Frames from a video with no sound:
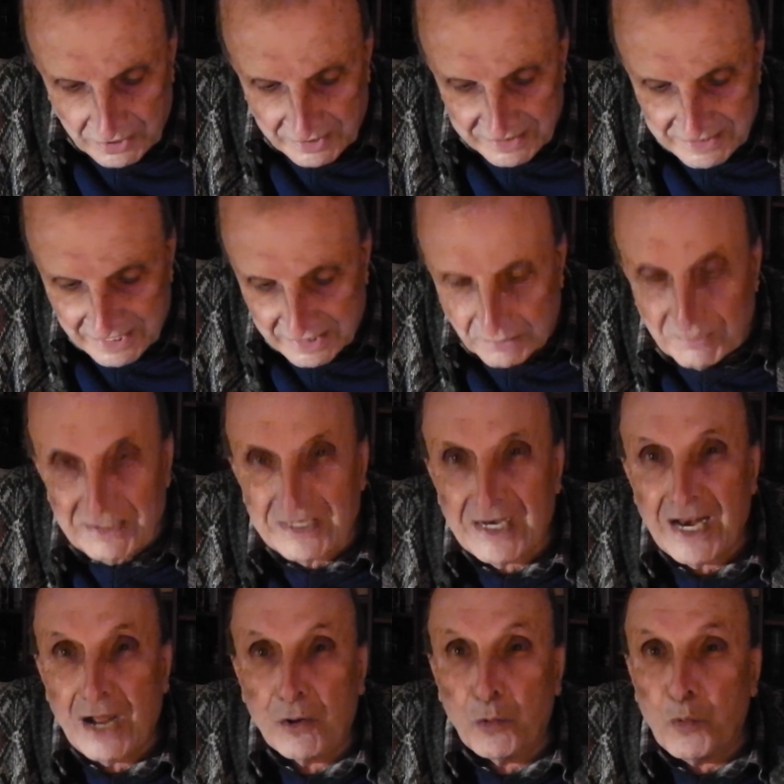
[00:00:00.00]
esattamente
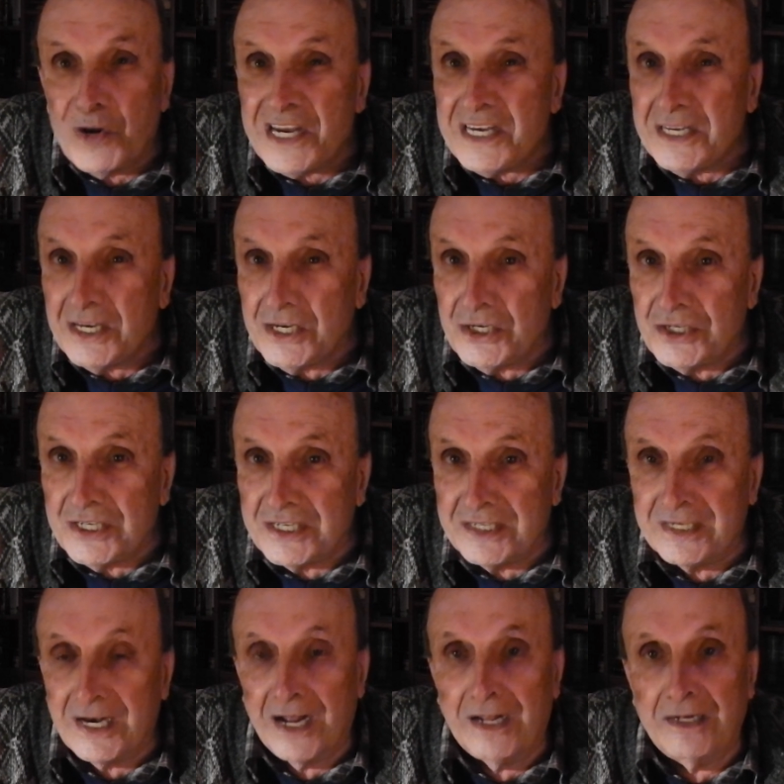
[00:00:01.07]
da 15
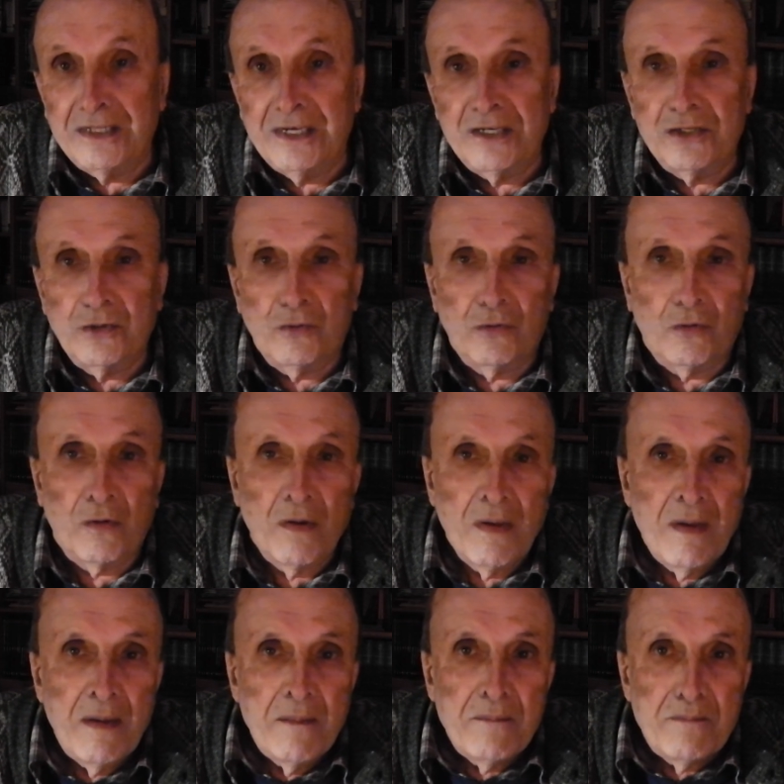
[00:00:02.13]
stati e sono
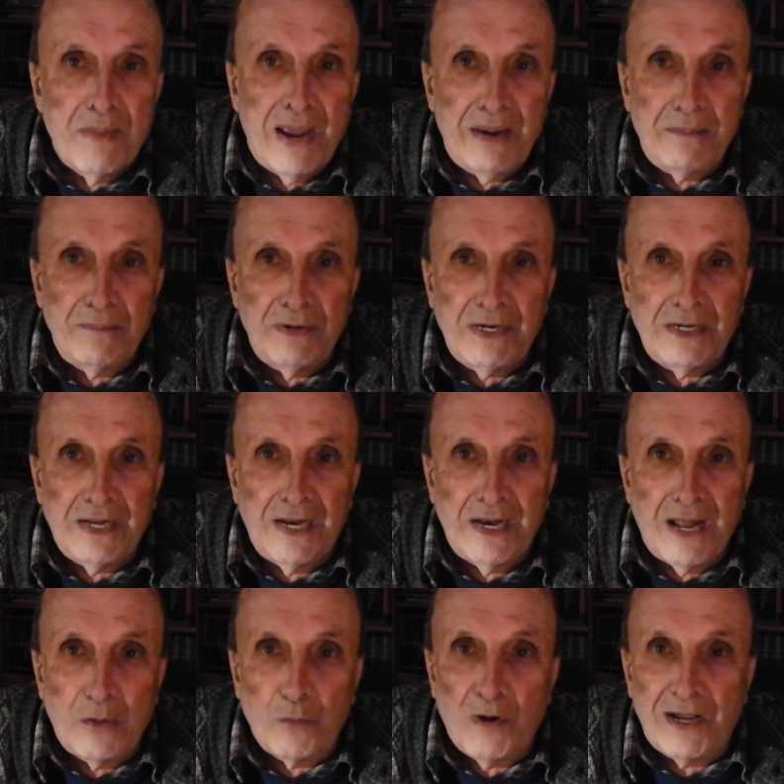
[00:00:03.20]
membri
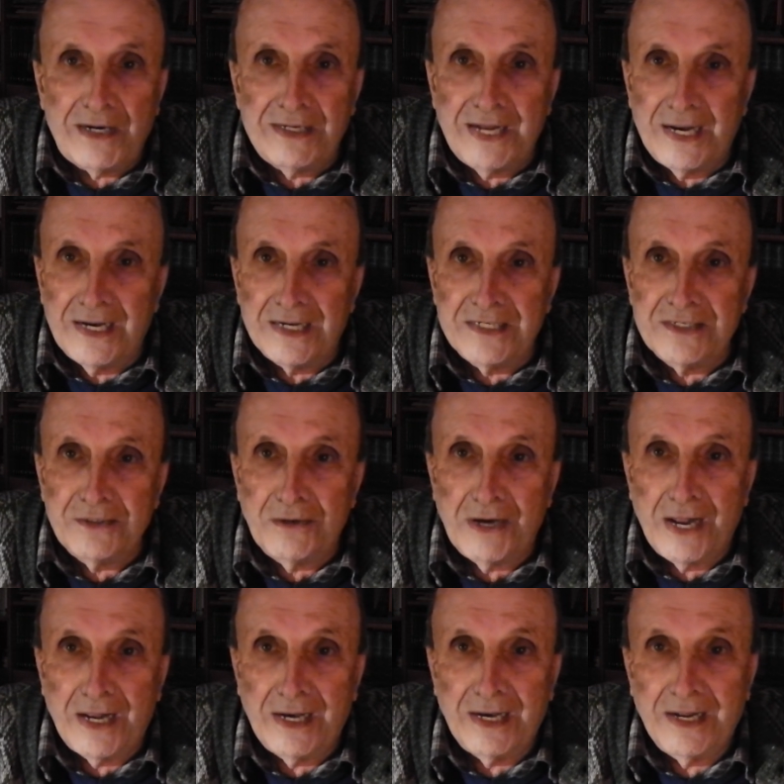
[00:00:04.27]
della Guardia
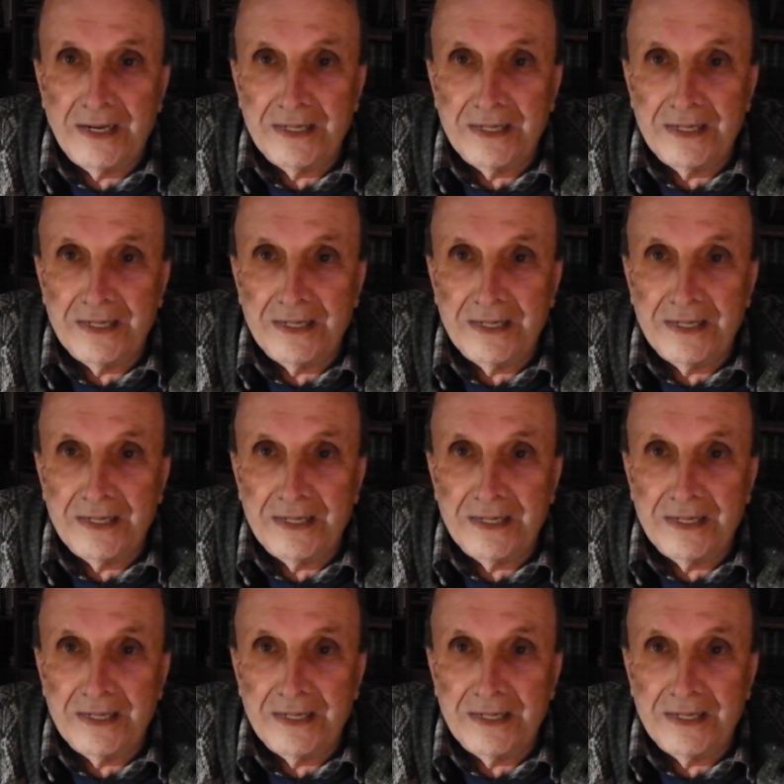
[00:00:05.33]
Nazionale